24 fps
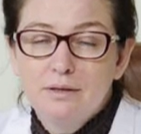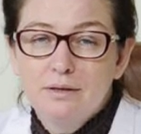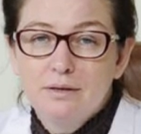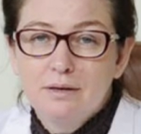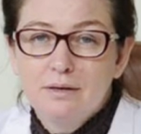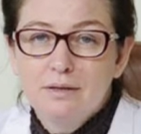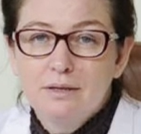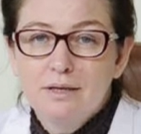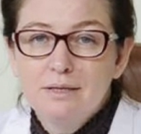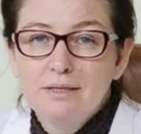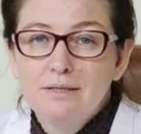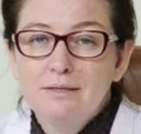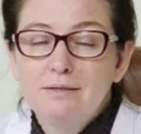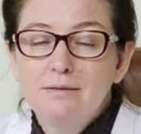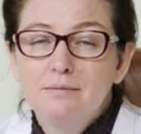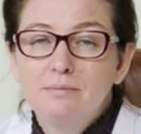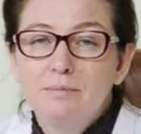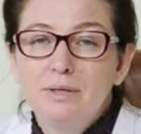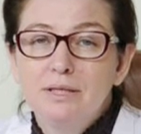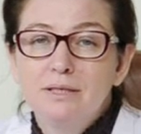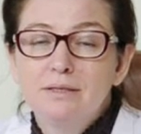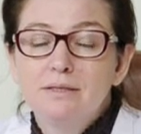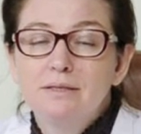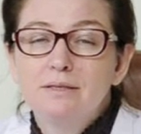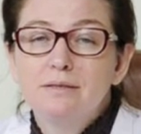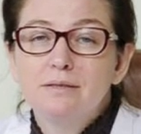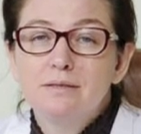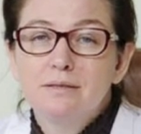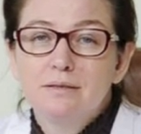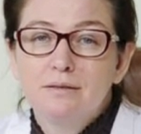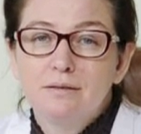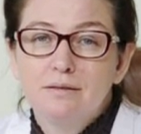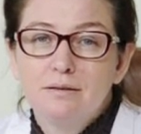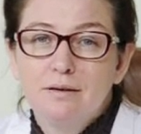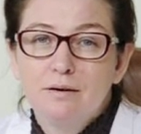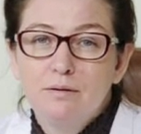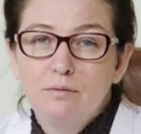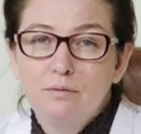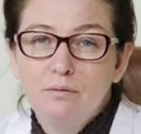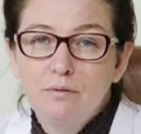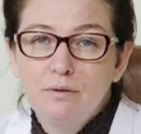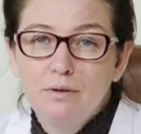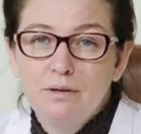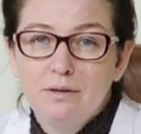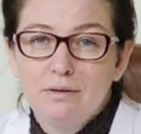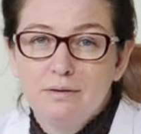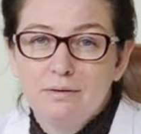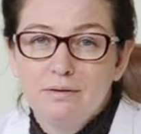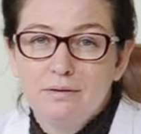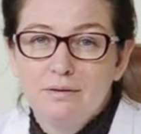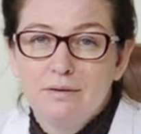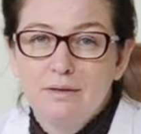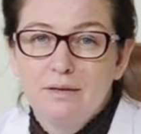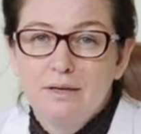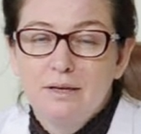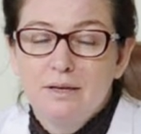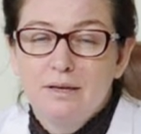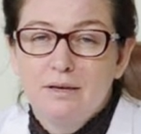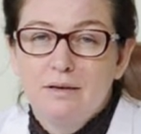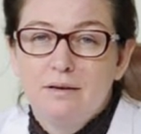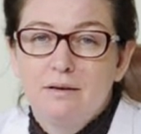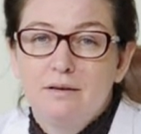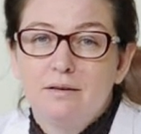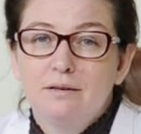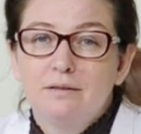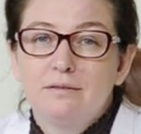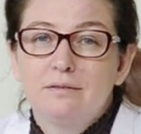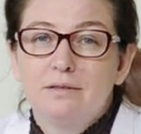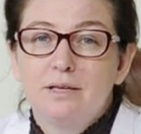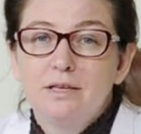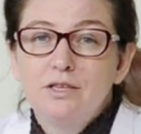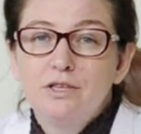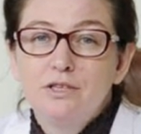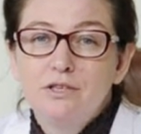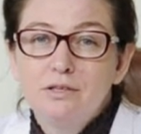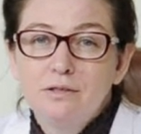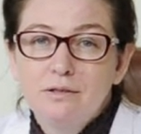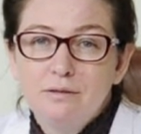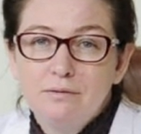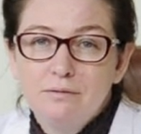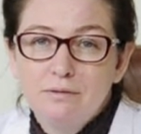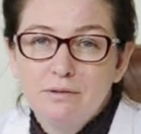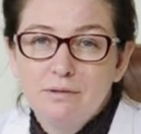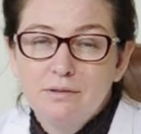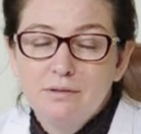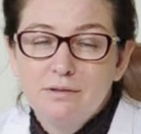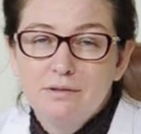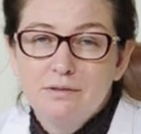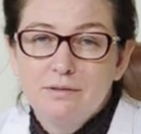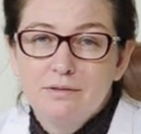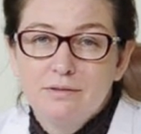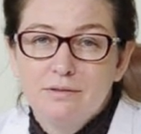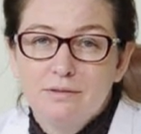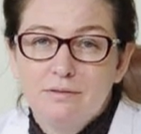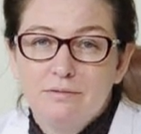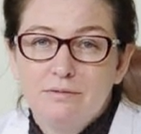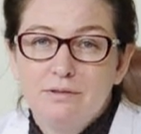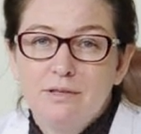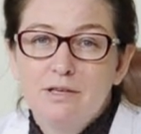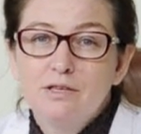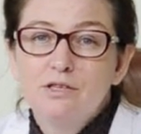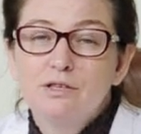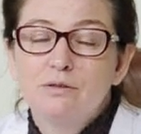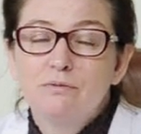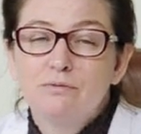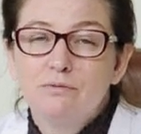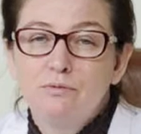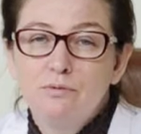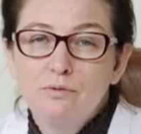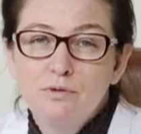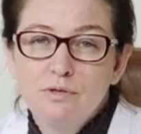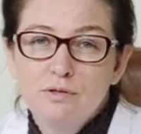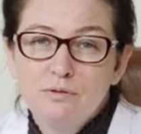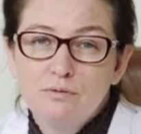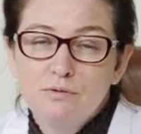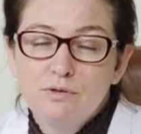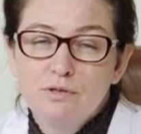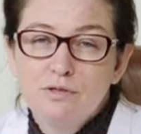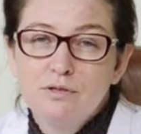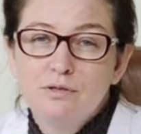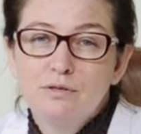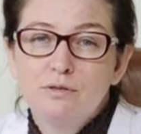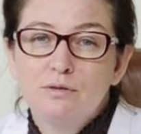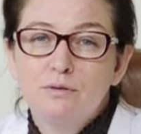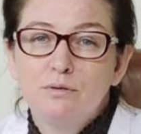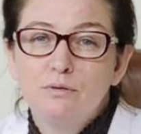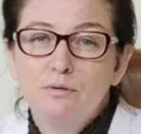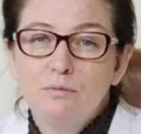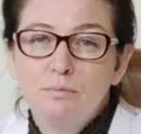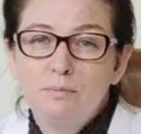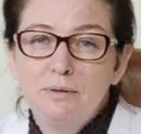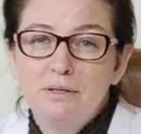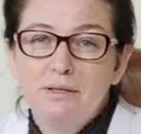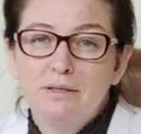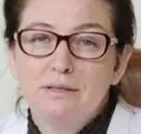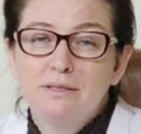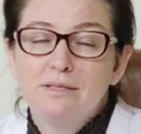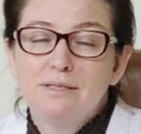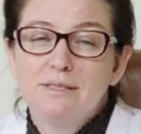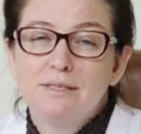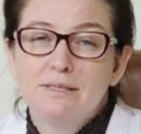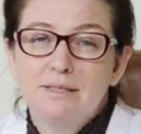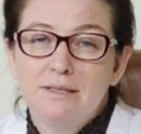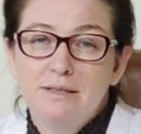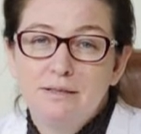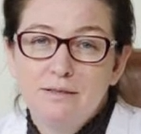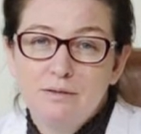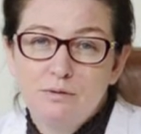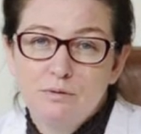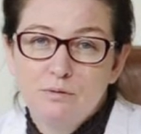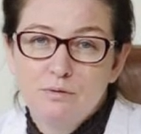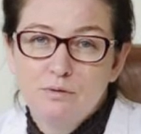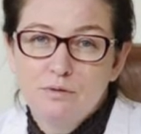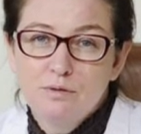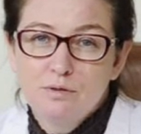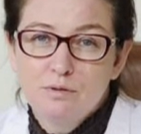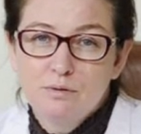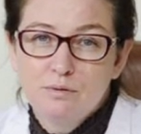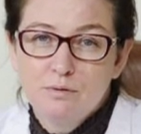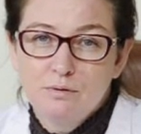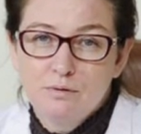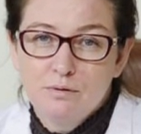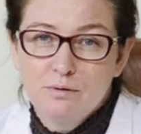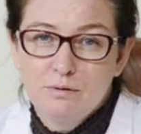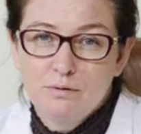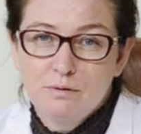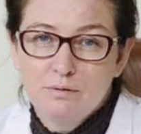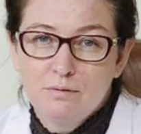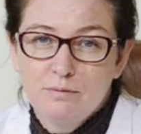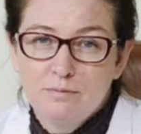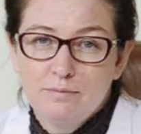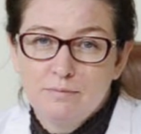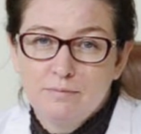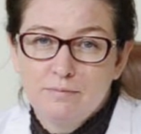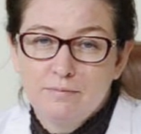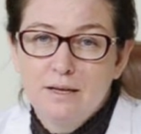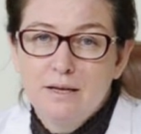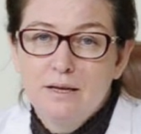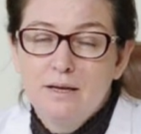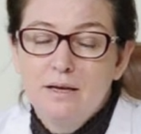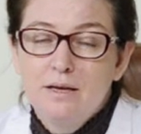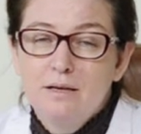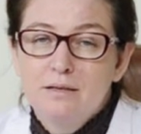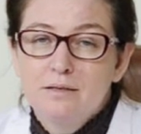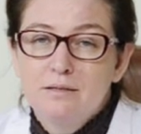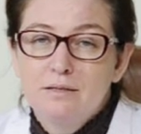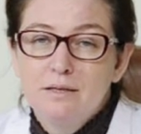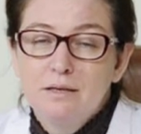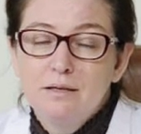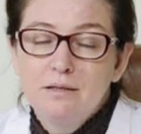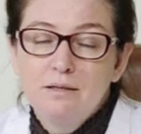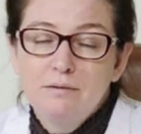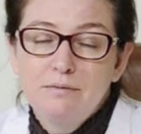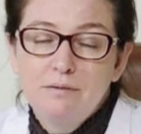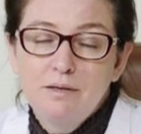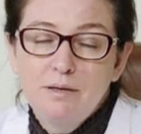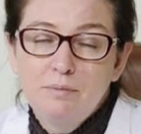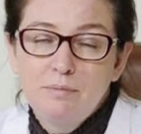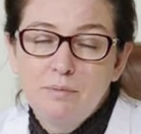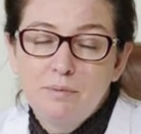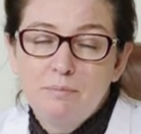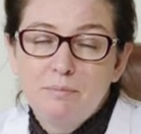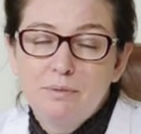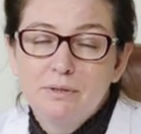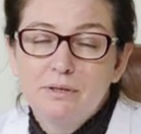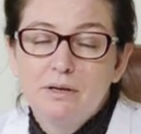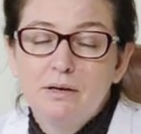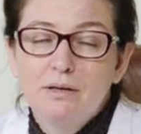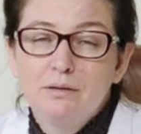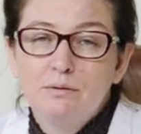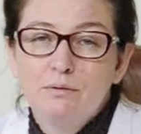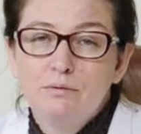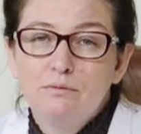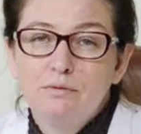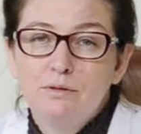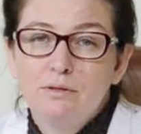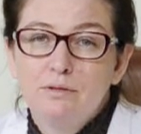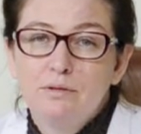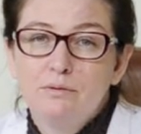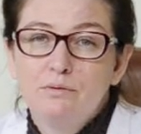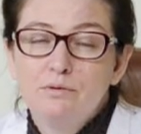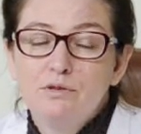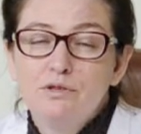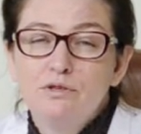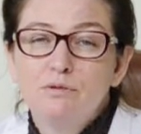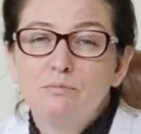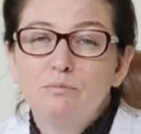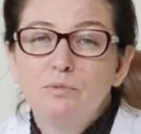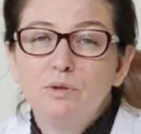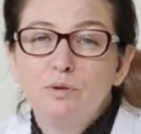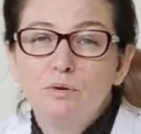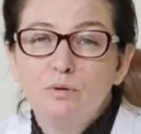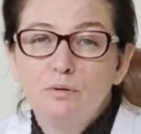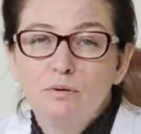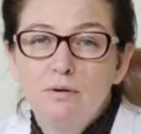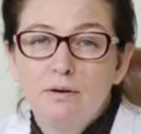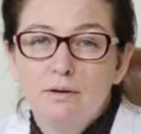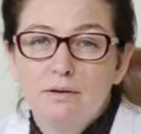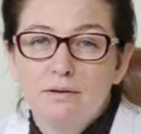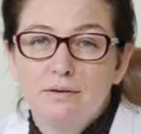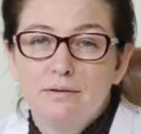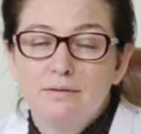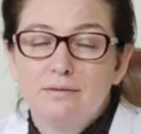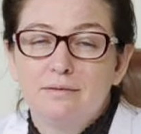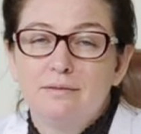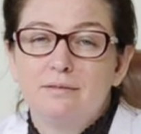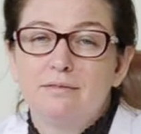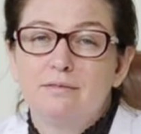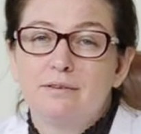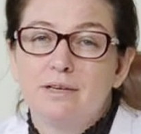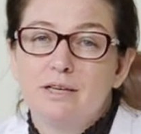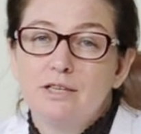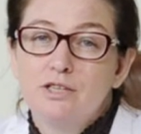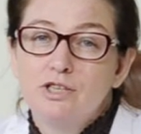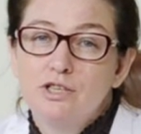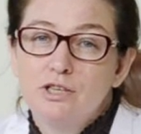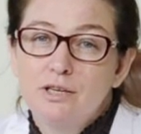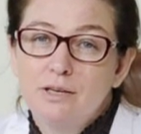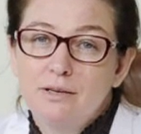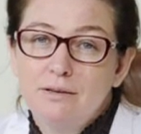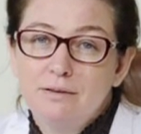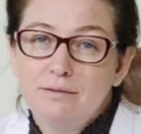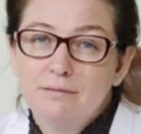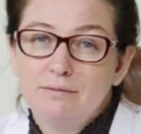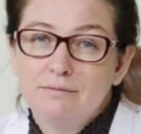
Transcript: как раздел медицинской науки насчитывает в нашем ВУЗе уже 115-летнюю историю. За это время подготовлено очень много врачей,